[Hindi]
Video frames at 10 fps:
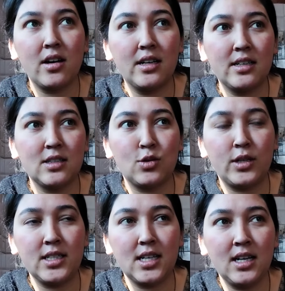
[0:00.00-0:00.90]
और
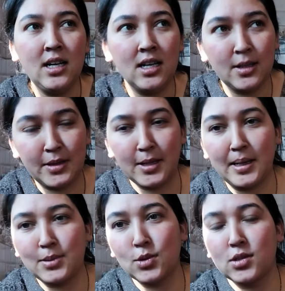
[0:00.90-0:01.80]
थोड़ा सा मतलब
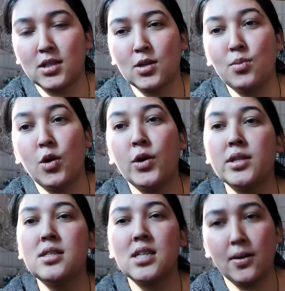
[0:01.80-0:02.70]
आप सोच सकते हो
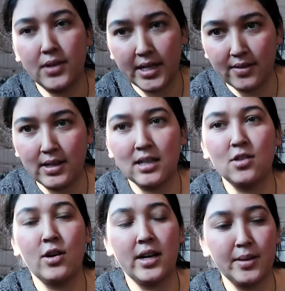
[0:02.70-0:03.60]
बहुत सावधानी वाला
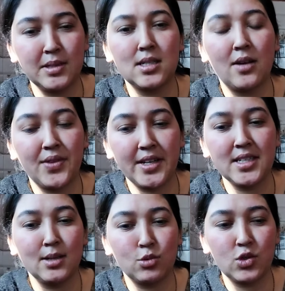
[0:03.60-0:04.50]
त्यौहार है मतलब सावधानी
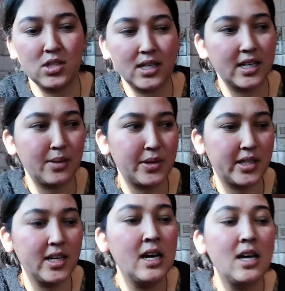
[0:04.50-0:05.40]
से आपको चीज़ें करनी
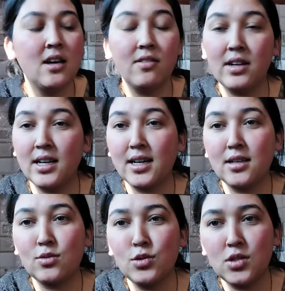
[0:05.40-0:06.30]
पड़ती है वरना अगर
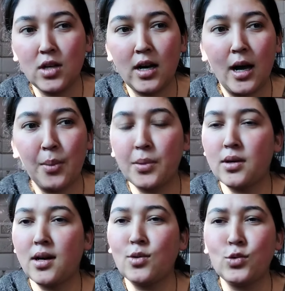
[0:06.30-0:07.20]
कुछ
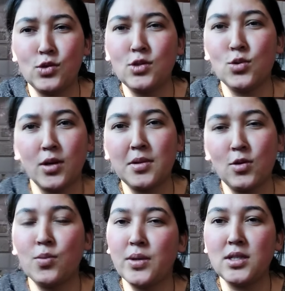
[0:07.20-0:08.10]
आपका ऊँच नीच हो गया मतलब
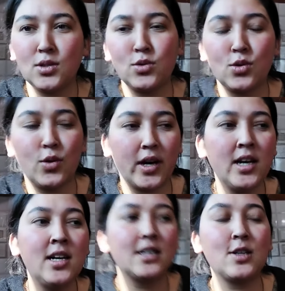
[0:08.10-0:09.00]
ऊपर नीचे कुछ हो गया
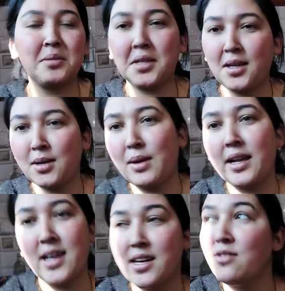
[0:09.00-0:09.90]
तो आपकी
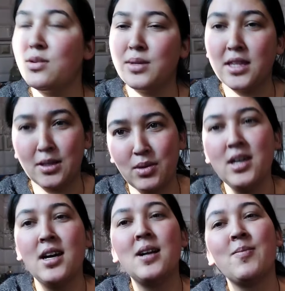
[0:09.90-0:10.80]
भारी आएगी फिर मंदिर में
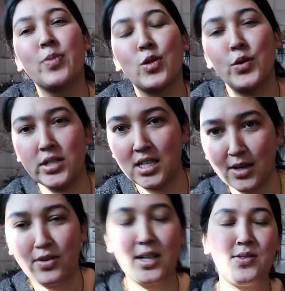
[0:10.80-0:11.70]
तो इसलिए
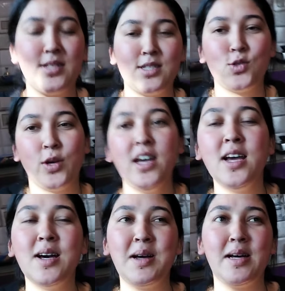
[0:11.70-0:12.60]
फटाफट से जो है
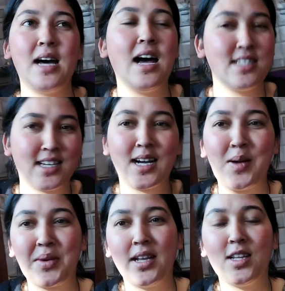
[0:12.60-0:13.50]
हाँ, आज का
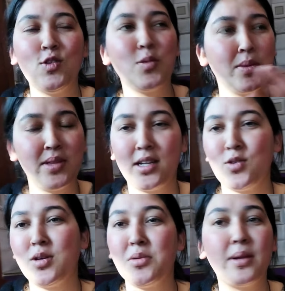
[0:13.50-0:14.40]
काम कर लेती हूँ और मैं बताती हूँ
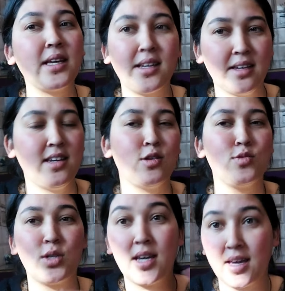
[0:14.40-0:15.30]
कि अभी मैंने क्या क्या किया और
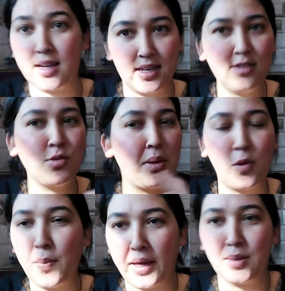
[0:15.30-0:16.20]
मुझे क्या क्या करना है तो मैं आपको
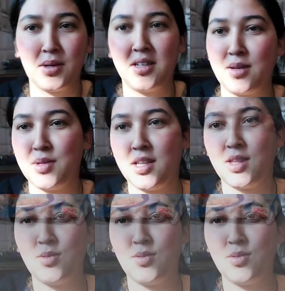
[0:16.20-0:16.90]
बैक कैमरा खरीदा जो